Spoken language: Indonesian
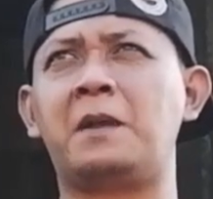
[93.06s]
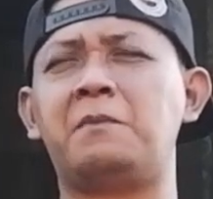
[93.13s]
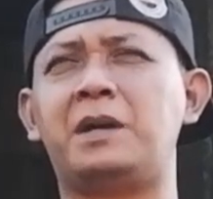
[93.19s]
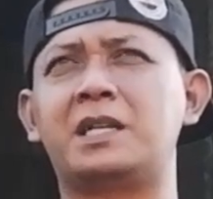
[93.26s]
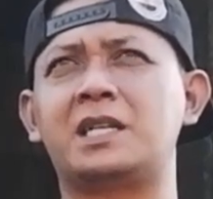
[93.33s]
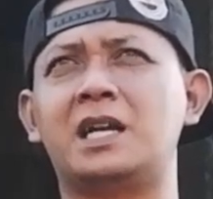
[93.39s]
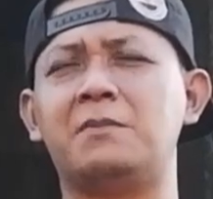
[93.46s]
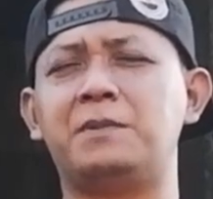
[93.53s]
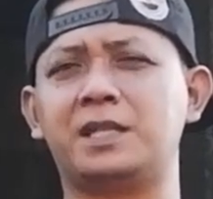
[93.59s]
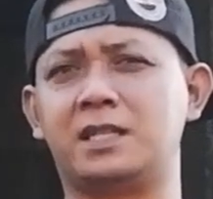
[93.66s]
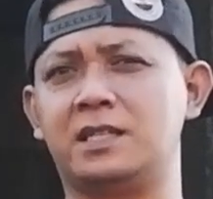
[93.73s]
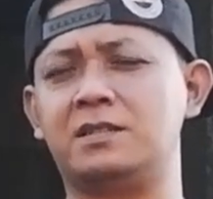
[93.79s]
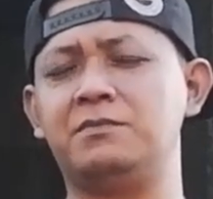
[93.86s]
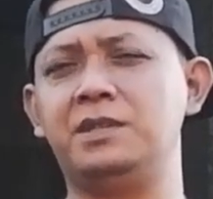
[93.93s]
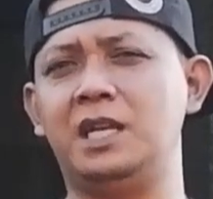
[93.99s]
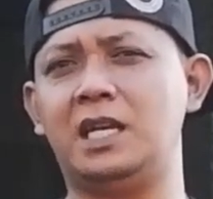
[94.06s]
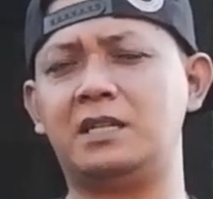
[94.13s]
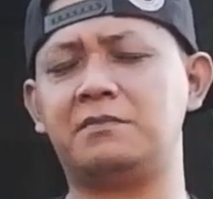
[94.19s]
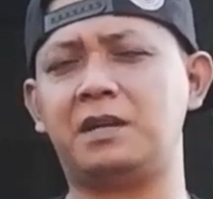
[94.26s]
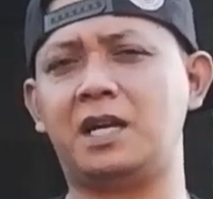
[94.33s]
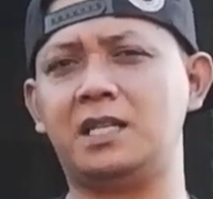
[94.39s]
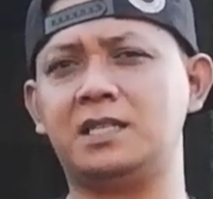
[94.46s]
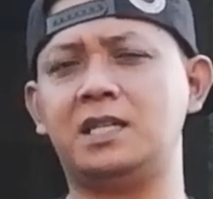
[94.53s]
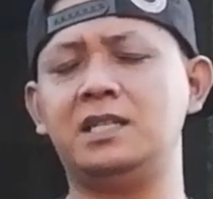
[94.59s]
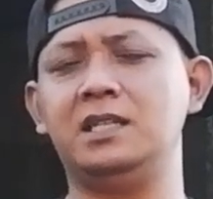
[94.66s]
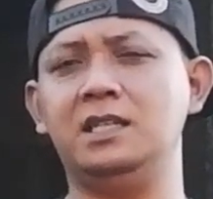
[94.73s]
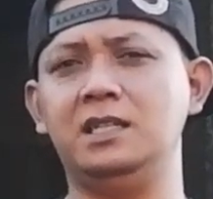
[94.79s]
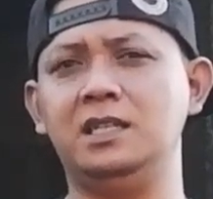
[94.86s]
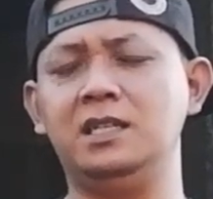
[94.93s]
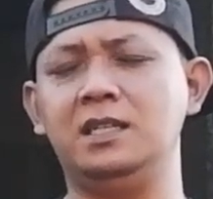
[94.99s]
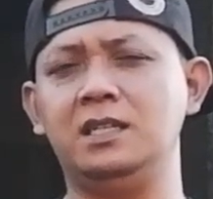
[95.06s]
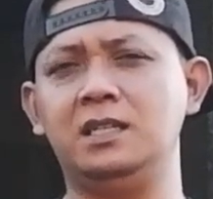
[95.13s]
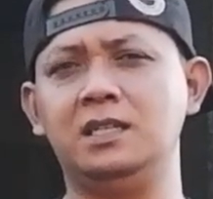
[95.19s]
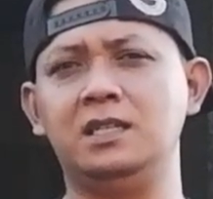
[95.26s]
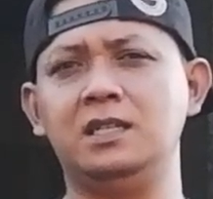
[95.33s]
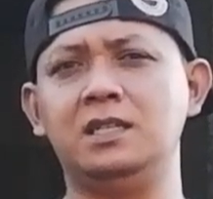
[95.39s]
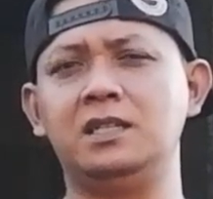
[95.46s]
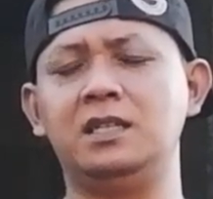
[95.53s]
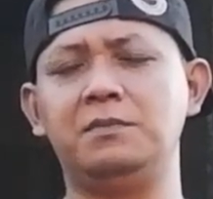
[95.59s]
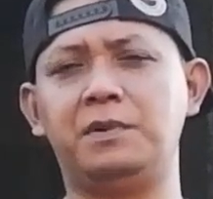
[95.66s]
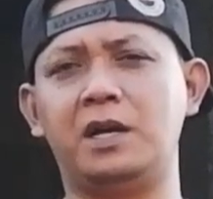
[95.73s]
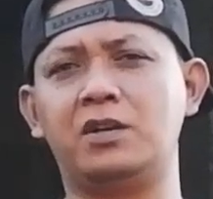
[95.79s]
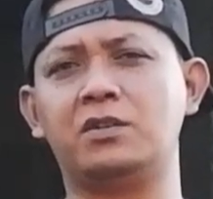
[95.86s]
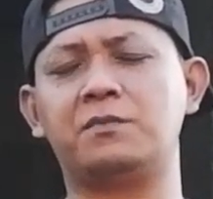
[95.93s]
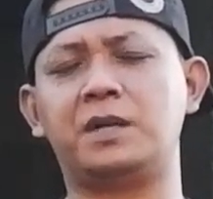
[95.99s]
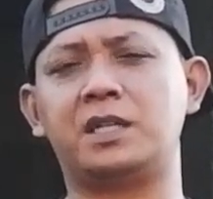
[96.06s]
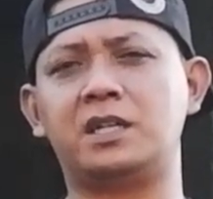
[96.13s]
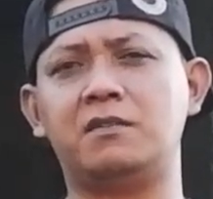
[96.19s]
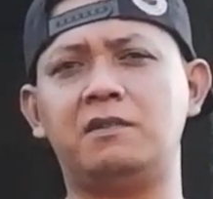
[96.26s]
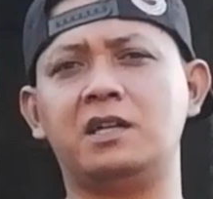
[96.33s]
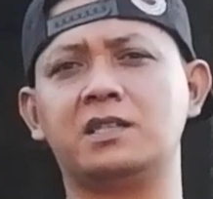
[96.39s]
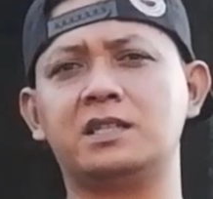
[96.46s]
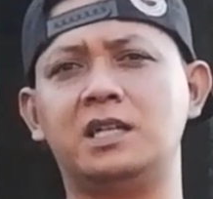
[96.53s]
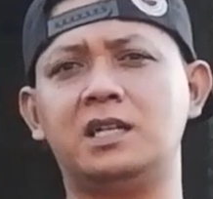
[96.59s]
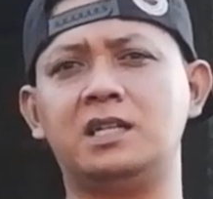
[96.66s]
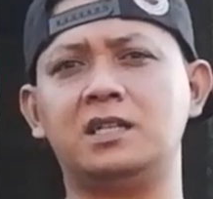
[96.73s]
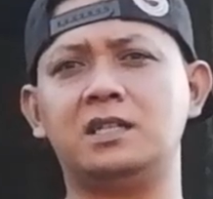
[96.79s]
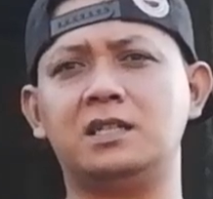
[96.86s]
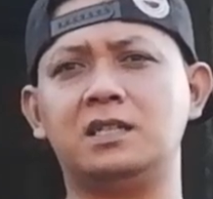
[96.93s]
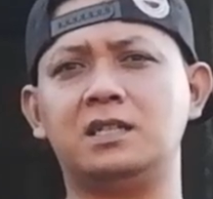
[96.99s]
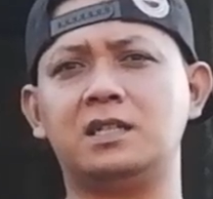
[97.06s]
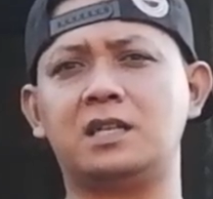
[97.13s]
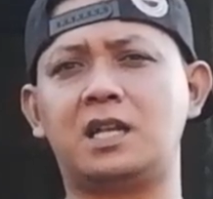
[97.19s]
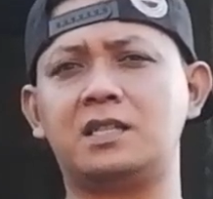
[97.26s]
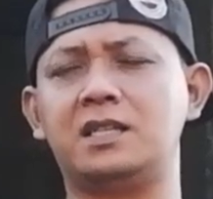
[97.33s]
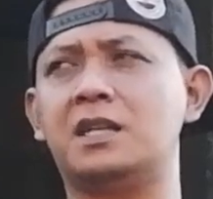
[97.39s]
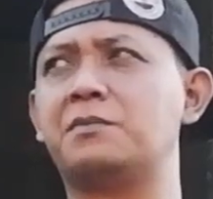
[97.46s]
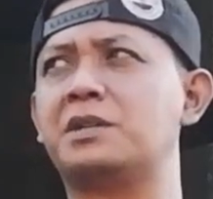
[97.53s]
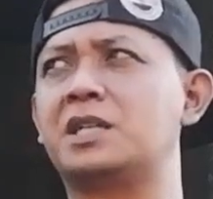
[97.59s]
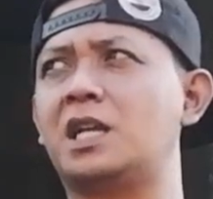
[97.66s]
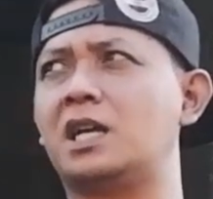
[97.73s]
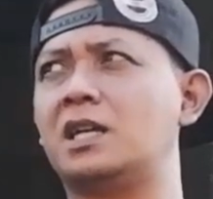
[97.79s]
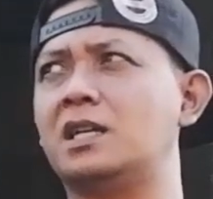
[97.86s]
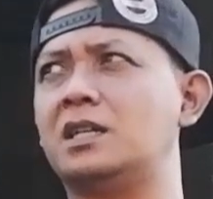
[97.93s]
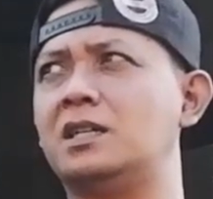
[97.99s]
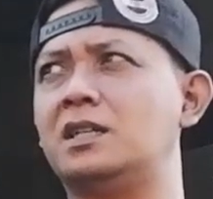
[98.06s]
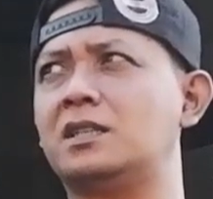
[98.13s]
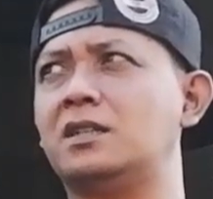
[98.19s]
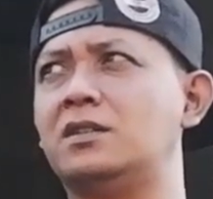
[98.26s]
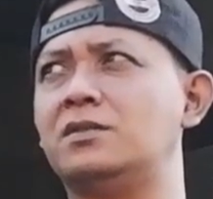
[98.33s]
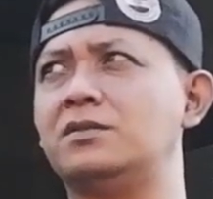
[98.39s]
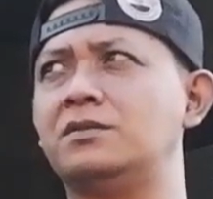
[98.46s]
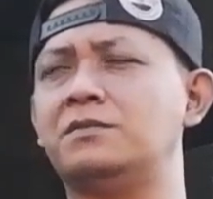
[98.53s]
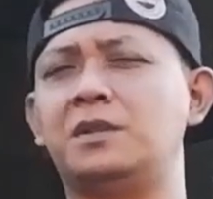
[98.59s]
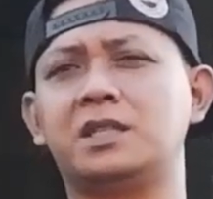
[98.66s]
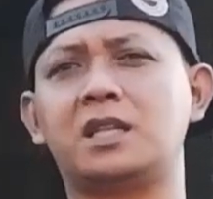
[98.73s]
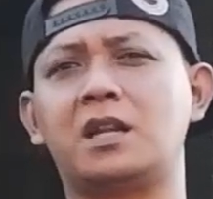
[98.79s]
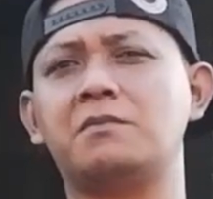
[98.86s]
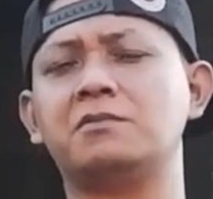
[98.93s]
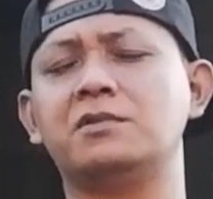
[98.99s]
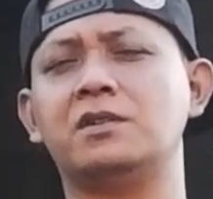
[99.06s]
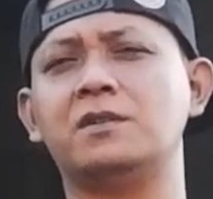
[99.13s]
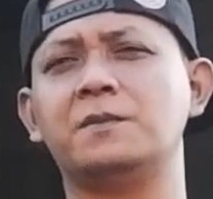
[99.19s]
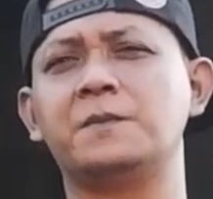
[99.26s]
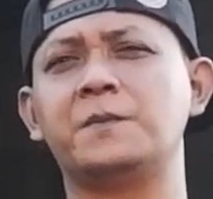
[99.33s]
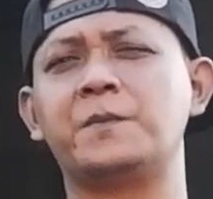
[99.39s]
pada abad ke-9, maka candi ini dibangun pada wangsa kerajaan Medang atau Mataram kuno